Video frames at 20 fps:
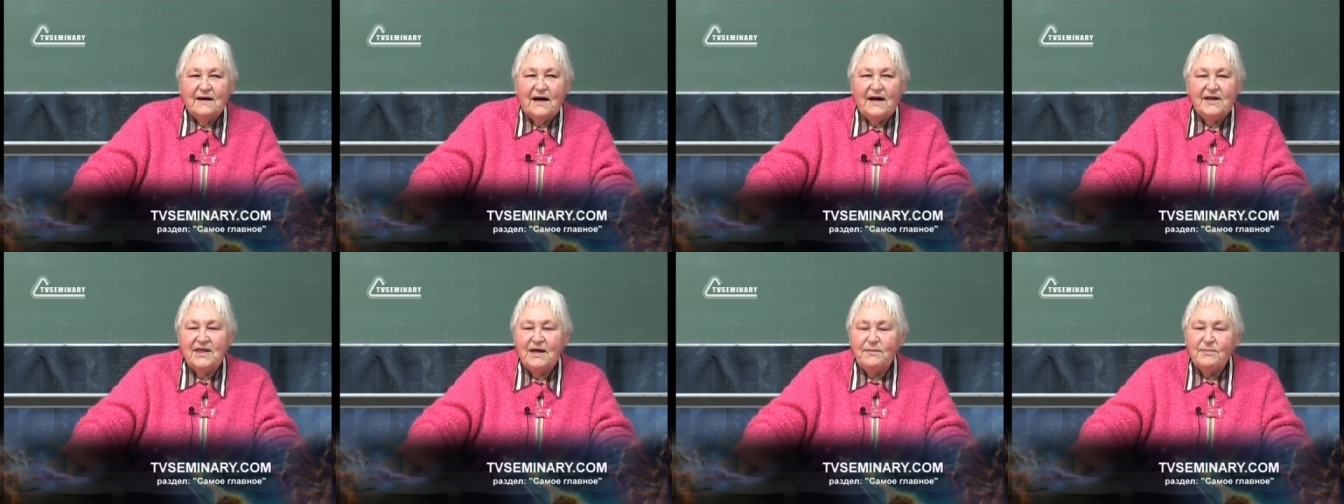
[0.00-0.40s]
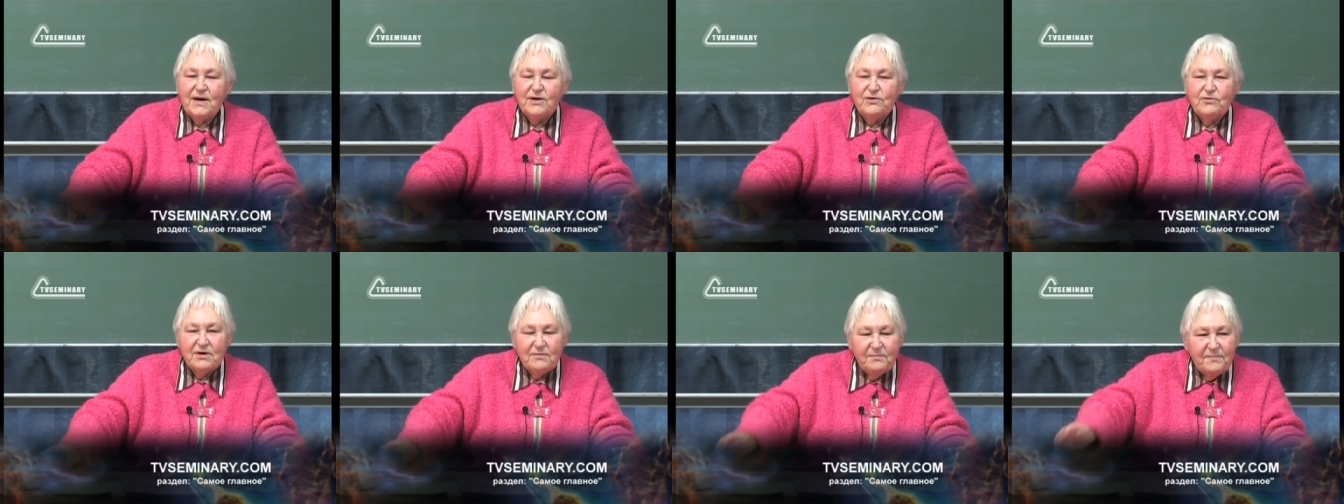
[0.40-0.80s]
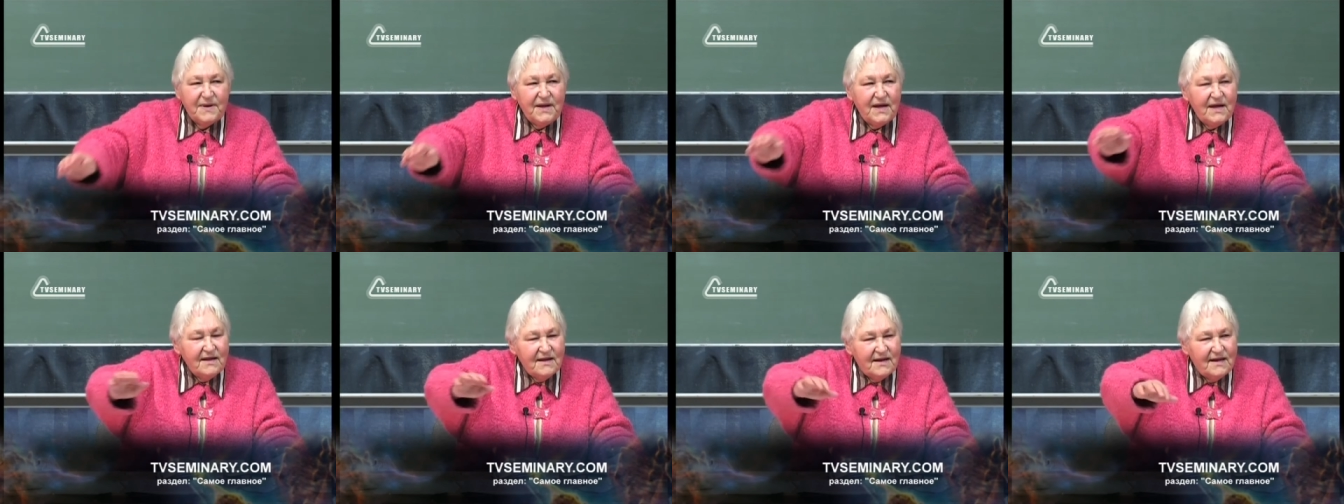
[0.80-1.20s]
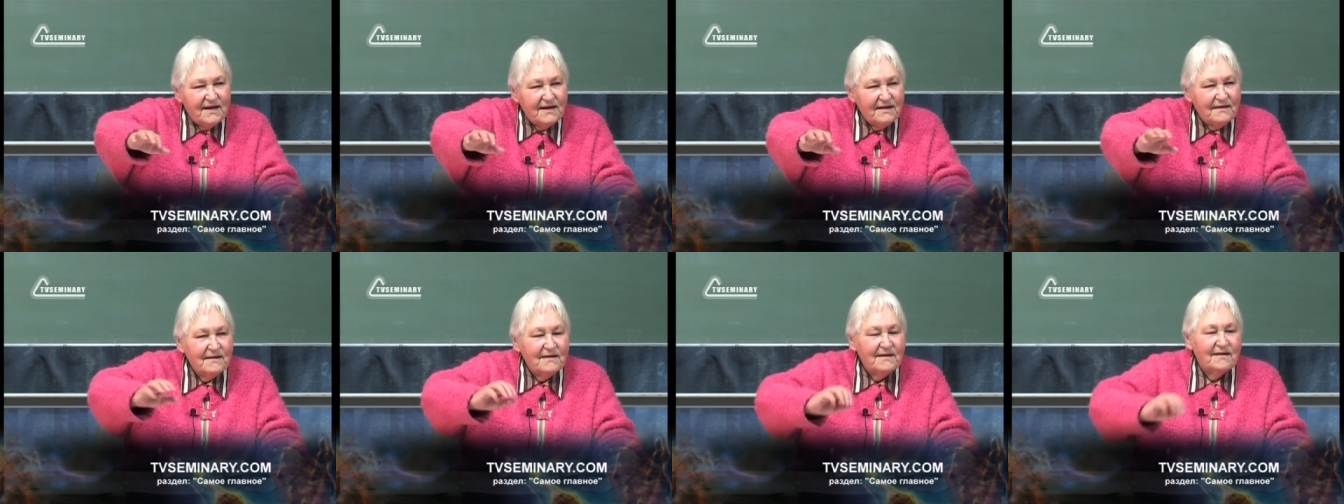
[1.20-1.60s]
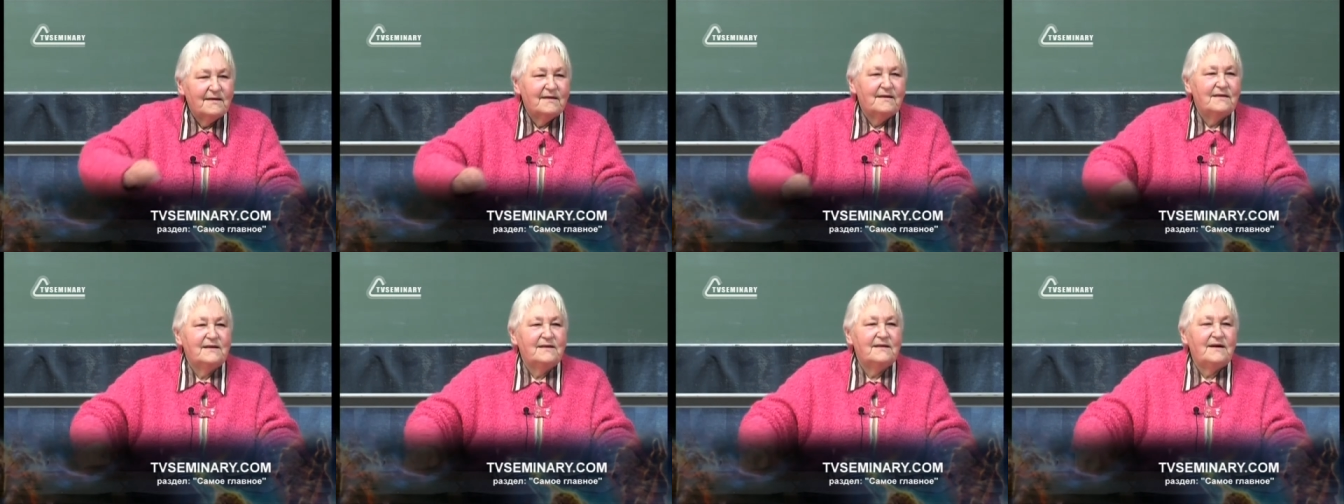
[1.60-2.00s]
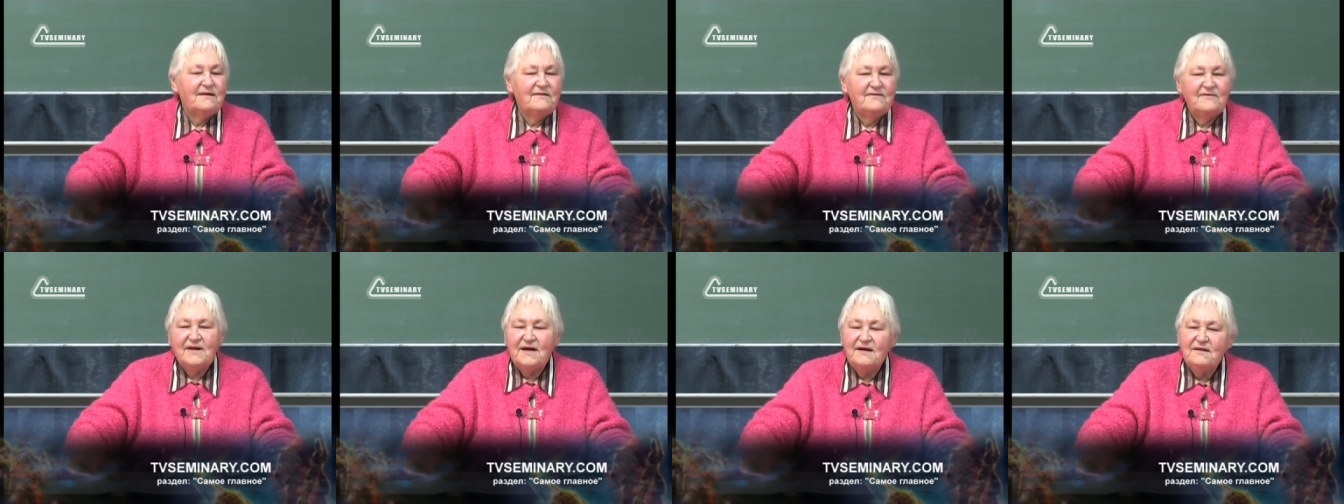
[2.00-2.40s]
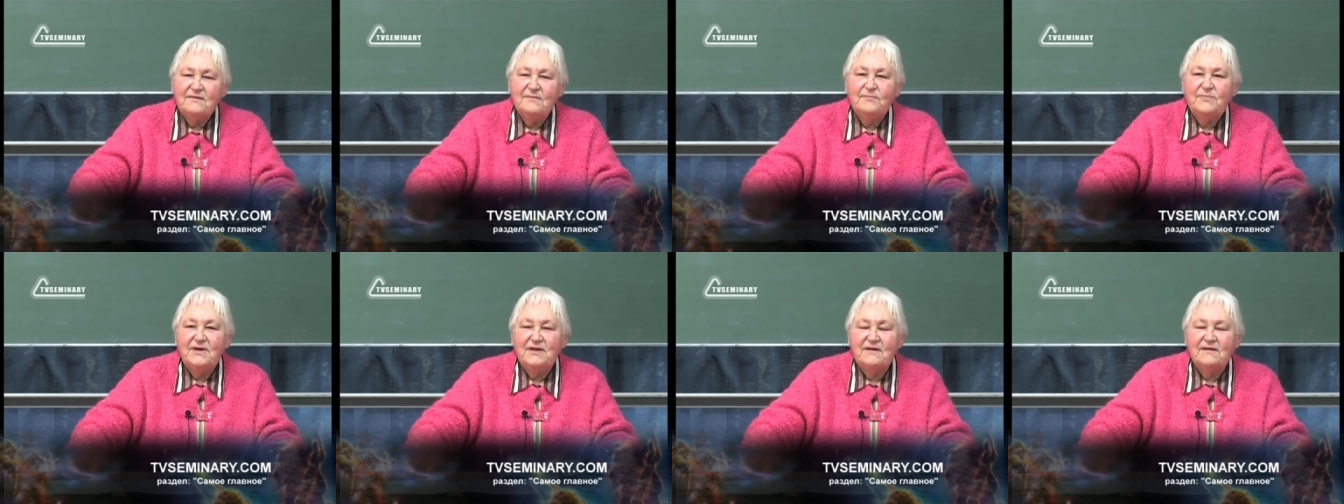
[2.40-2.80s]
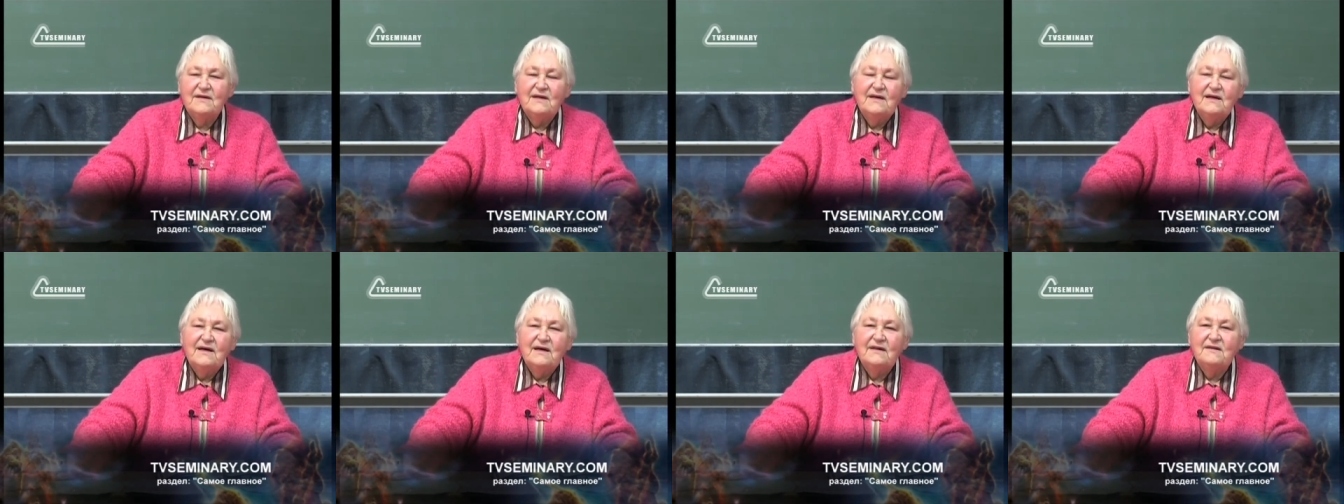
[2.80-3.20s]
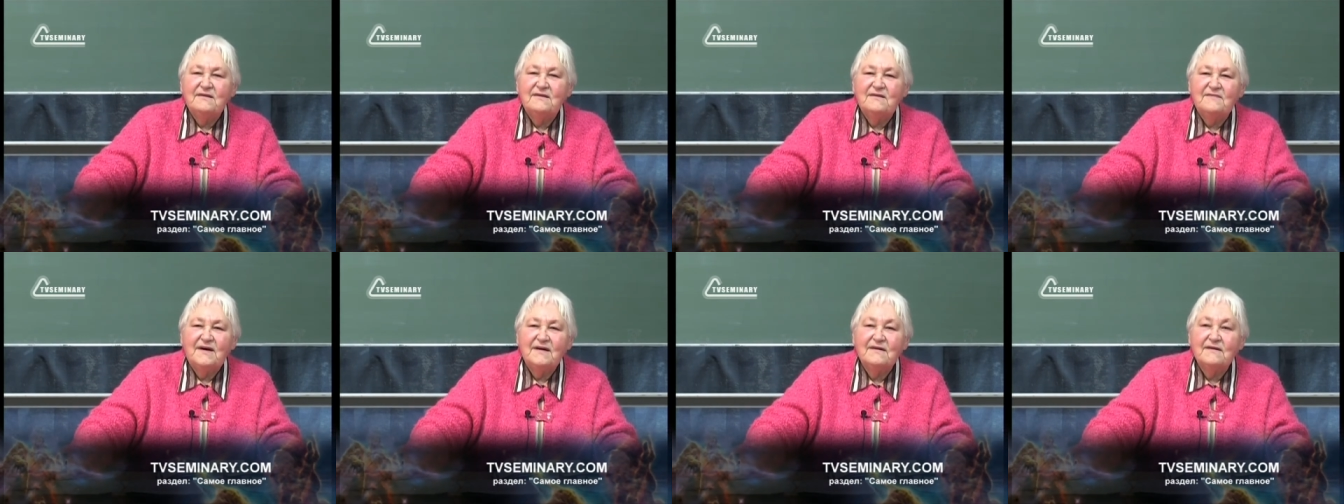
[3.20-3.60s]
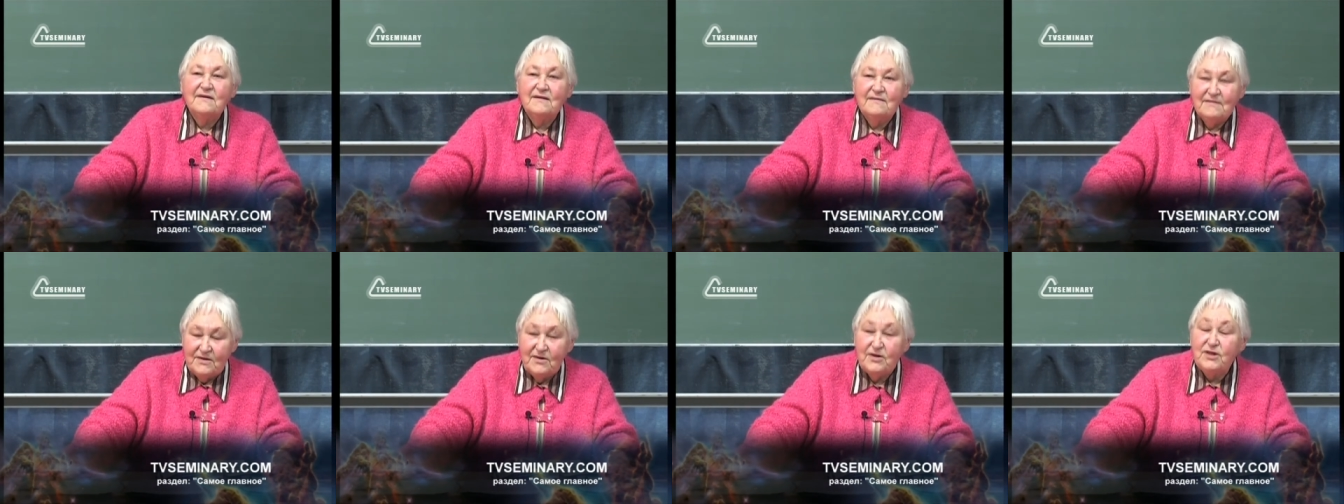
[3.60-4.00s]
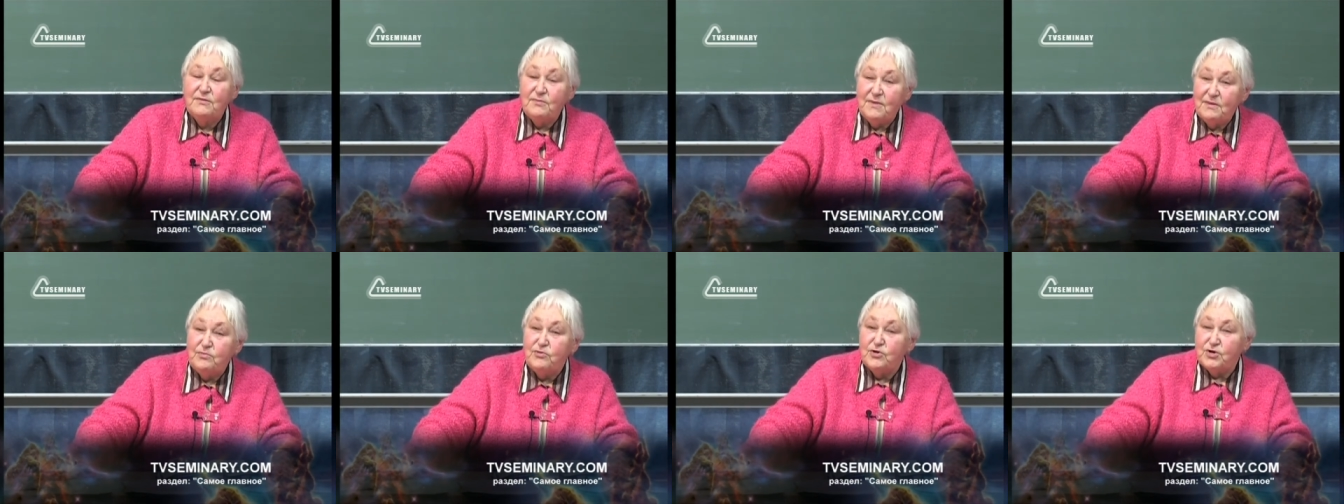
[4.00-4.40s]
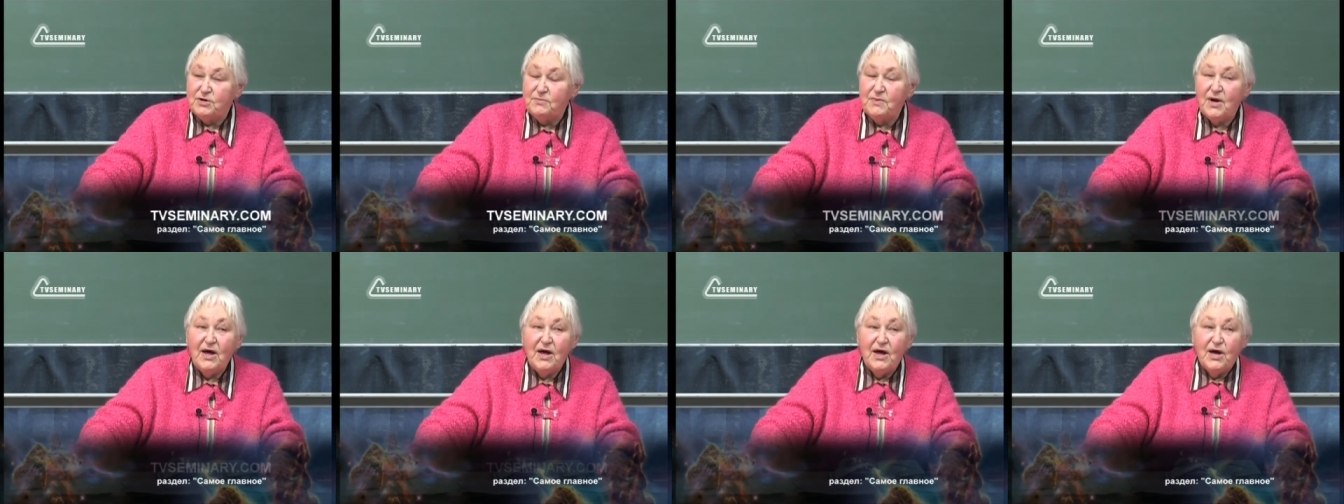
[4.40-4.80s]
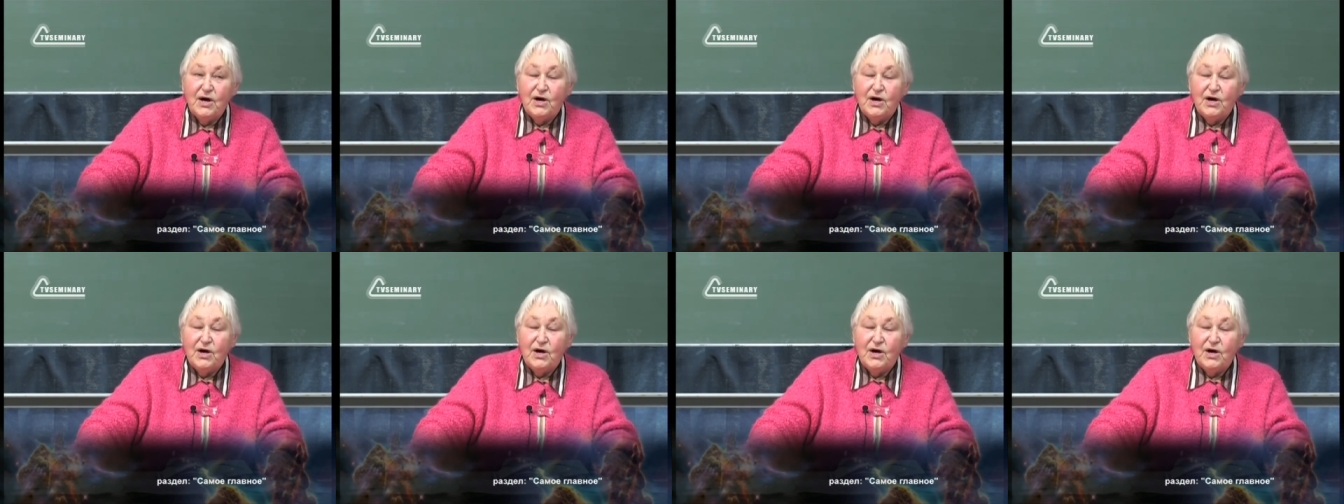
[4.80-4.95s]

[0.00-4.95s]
А тем, которым приняли, дала власть быть и называться детьми Божьими.